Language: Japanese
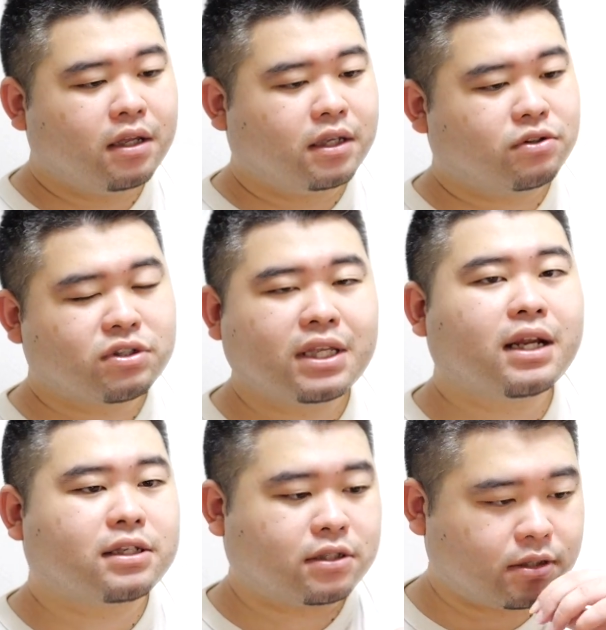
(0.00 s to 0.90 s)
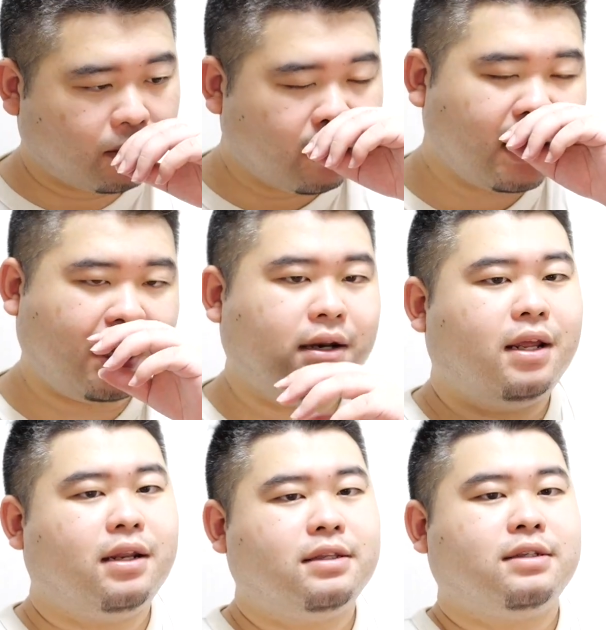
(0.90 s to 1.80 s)
で、そしたらすごい返
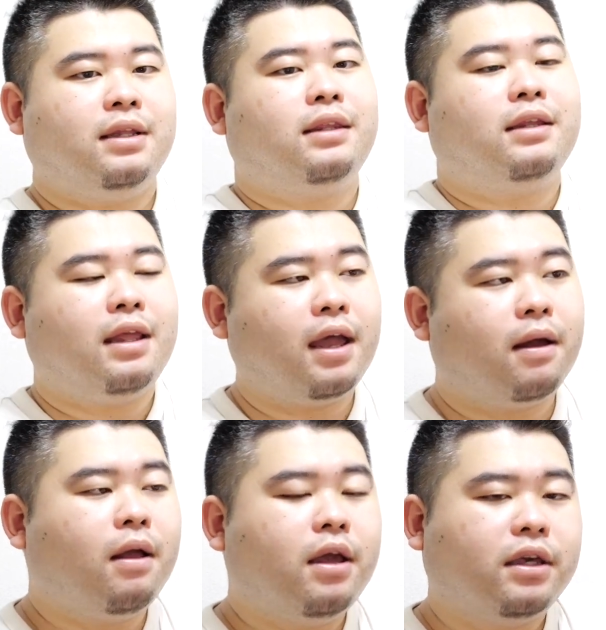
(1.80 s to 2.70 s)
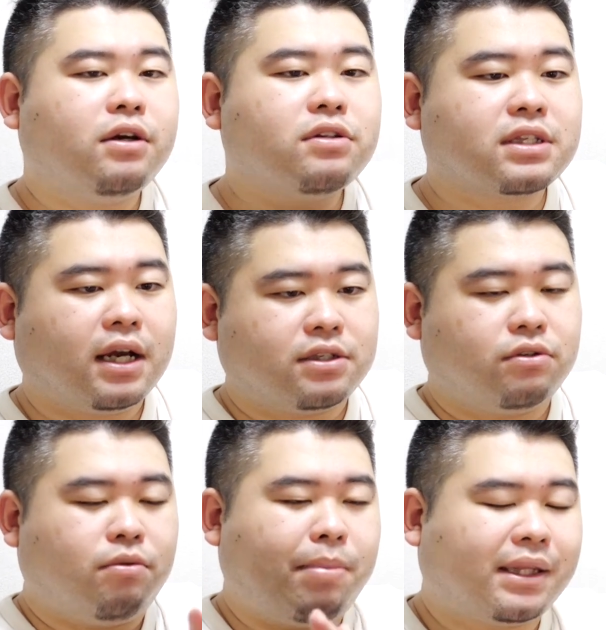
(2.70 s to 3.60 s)
礼率になってて、いくつかそ
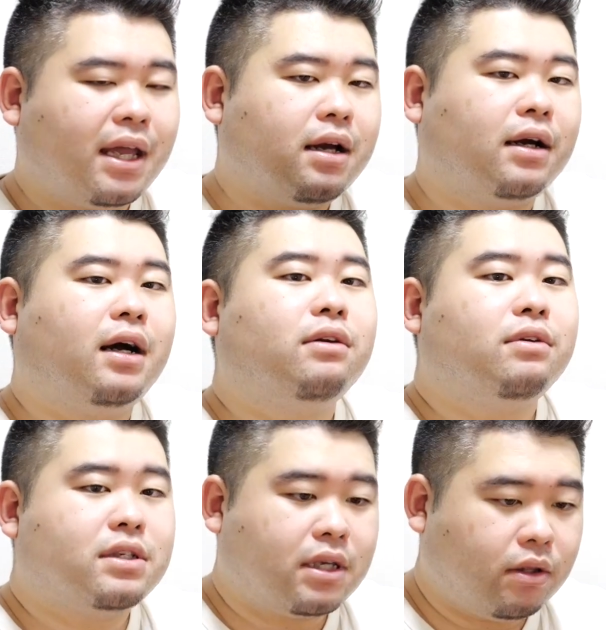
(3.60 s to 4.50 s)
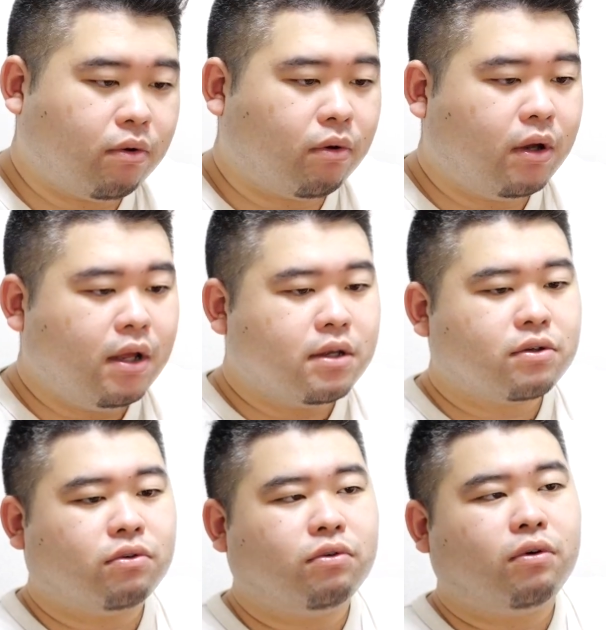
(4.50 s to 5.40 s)
のパターンがあるんですけど、
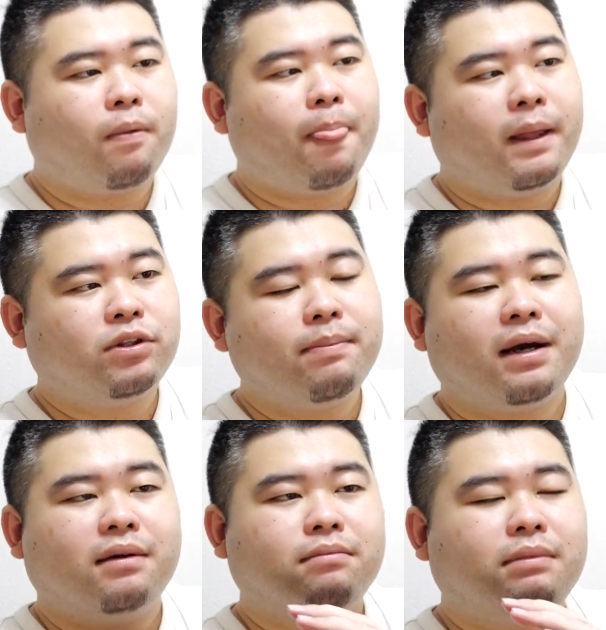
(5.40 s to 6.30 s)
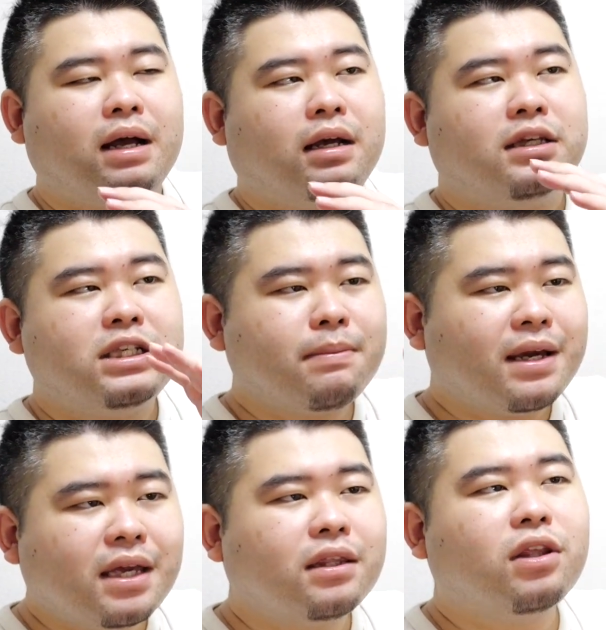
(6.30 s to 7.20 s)
その、例えば、まあいちま
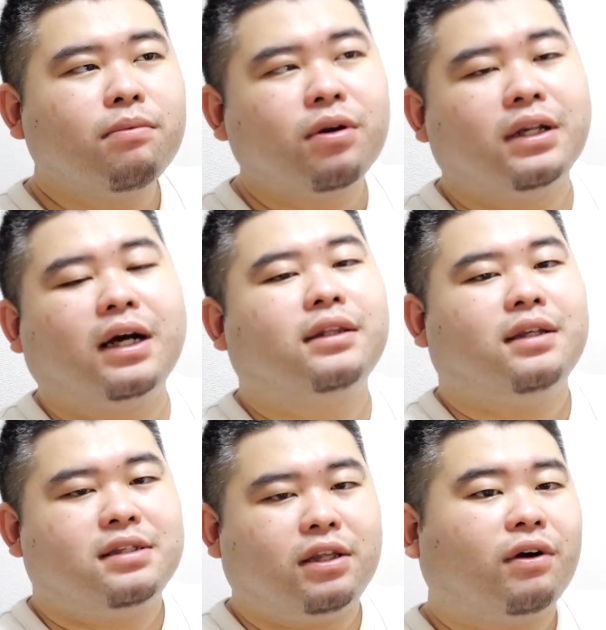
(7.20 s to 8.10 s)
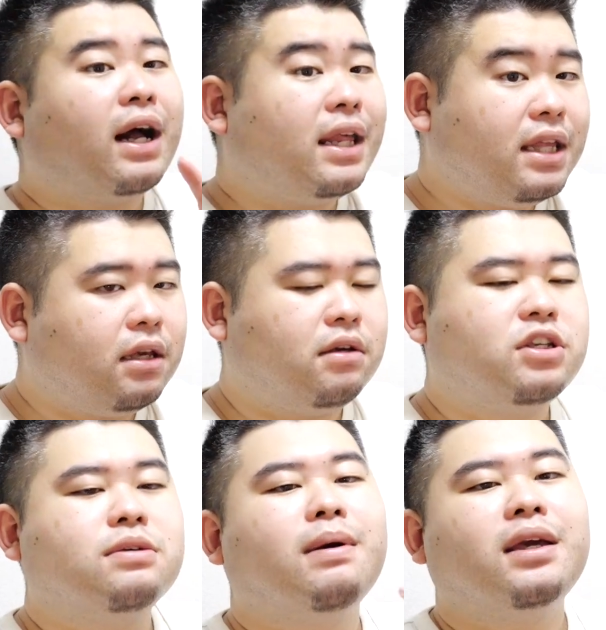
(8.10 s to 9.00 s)
んえんっていうものはなかったんですけど、仮にい
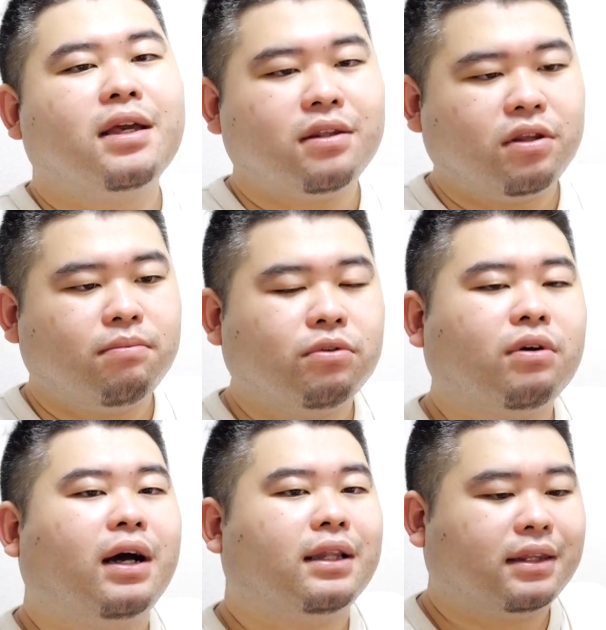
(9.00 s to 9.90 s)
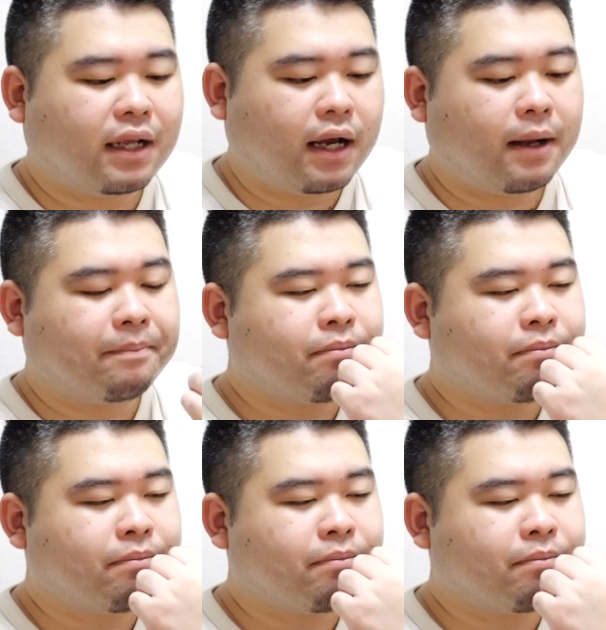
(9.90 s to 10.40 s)
ちまんえんっていうものがあったら、